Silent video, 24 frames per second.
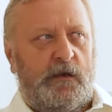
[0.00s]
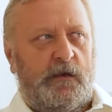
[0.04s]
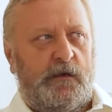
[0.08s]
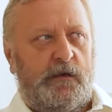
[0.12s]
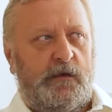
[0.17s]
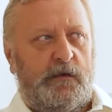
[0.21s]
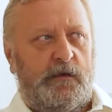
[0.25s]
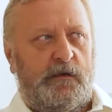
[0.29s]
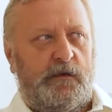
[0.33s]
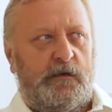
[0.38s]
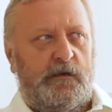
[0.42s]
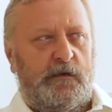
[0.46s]

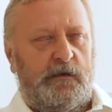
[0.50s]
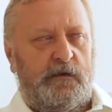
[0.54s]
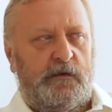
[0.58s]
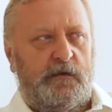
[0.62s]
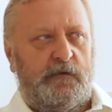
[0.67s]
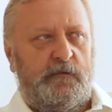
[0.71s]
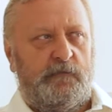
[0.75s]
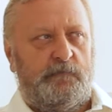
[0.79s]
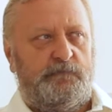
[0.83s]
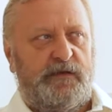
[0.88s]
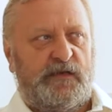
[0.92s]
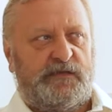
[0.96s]

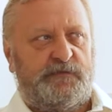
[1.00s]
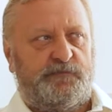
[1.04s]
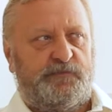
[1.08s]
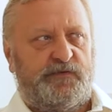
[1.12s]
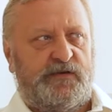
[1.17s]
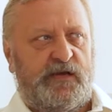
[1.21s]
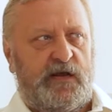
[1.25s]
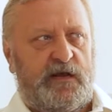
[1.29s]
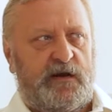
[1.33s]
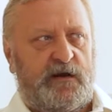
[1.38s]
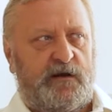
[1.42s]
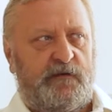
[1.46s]
y, bez
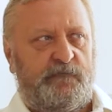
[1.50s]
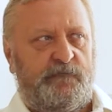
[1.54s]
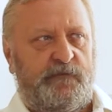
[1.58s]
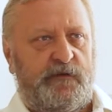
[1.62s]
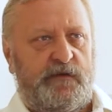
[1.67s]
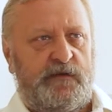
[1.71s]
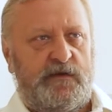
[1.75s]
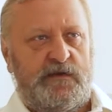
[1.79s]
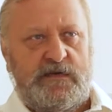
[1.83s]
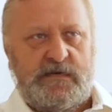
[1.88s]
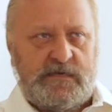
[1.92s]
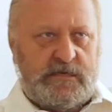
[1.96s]

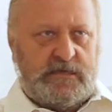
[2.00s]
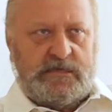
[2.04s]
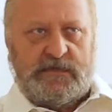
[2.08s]
przerwy